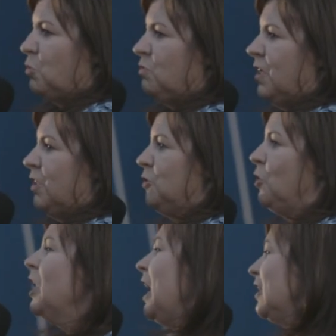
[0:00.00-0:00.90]

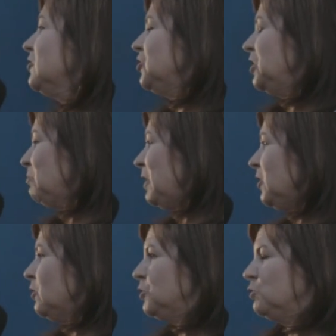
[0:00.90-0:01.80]
odpowiednio, a czy nie
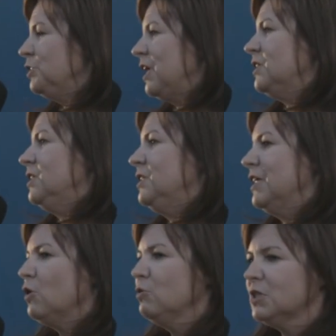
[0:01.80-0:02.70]
ma konsultacji z
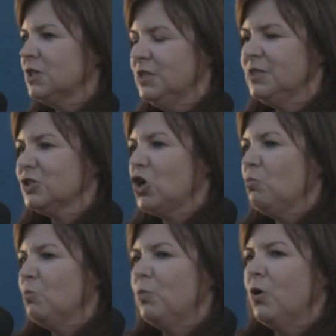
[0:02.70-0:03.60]
jakąś
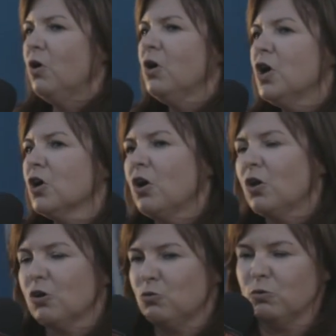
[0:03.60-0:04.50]
stylistką, bo
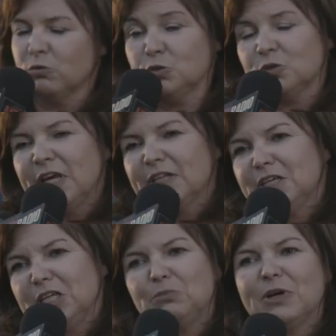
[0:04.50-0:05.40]
kolor
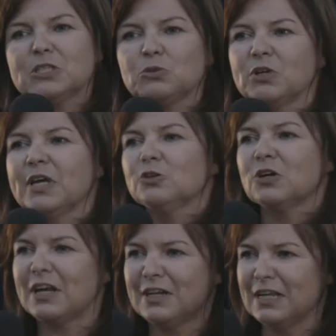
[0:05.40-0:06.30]
sukienki nie pasuje
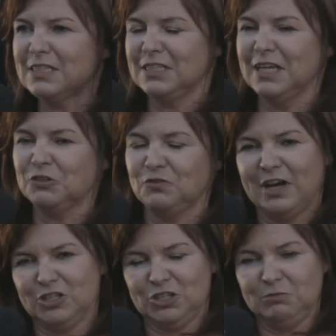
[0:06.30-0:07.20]
do karnacji jej
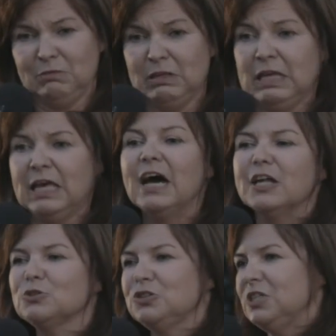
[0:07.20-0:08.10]
twarzy.
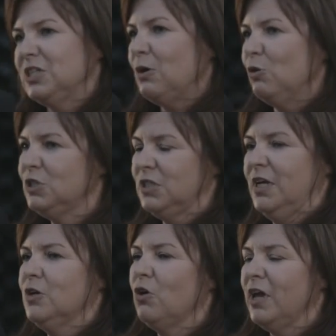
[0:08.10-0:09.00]
A co się działo z
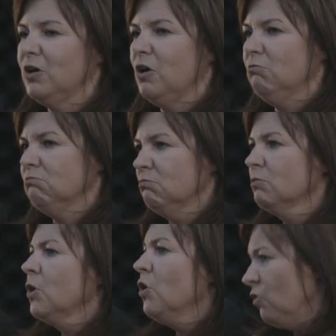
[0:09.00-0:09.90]
jej kolegą?
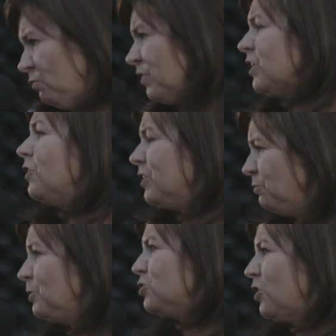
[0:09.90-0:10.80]

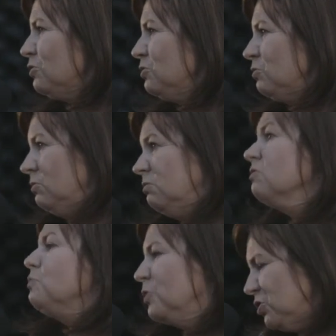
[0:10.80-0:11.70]
Wygląda w porządku,
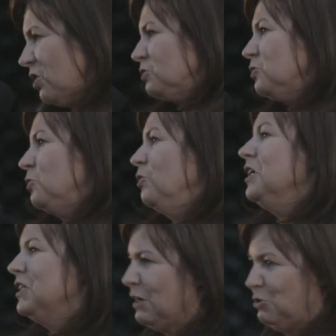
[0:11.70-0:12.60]
w porządku.
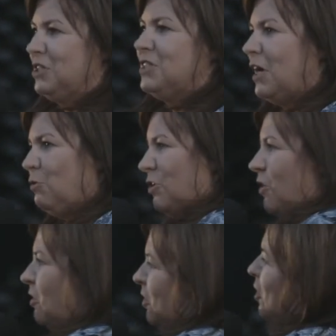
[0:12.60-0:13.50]
I tak przez cały
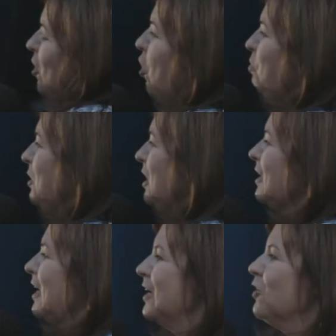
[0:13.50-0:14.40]
rok
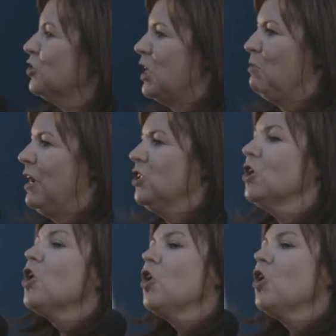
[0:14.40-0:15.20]
opinia na jego temat